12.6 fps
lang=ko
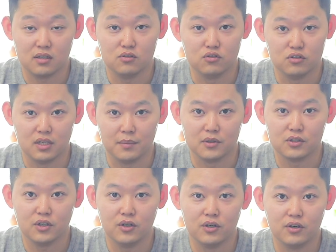향을
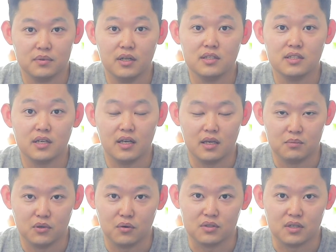유지하면서 프레지아의
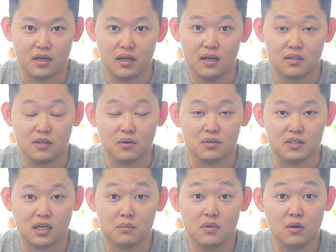예쁜 꽃향과 그리고
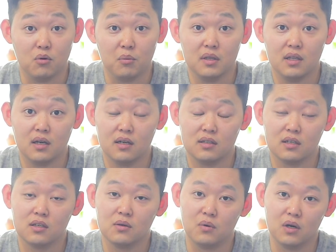장미의 로맨틱한
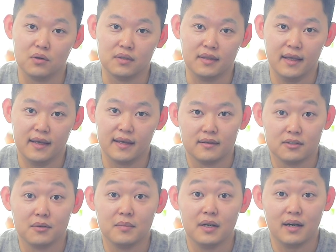향이 올라오는데
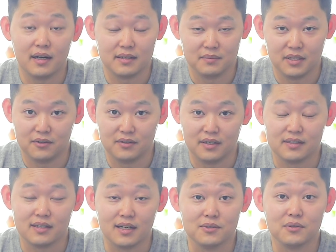정말 아름다운
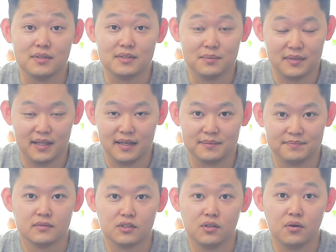향을 가지고 있습니다.
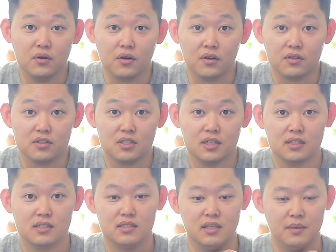그리고 여기서
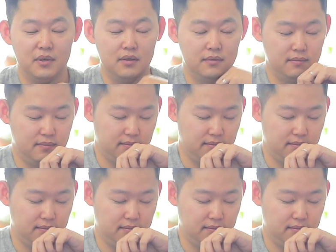시간이 지나면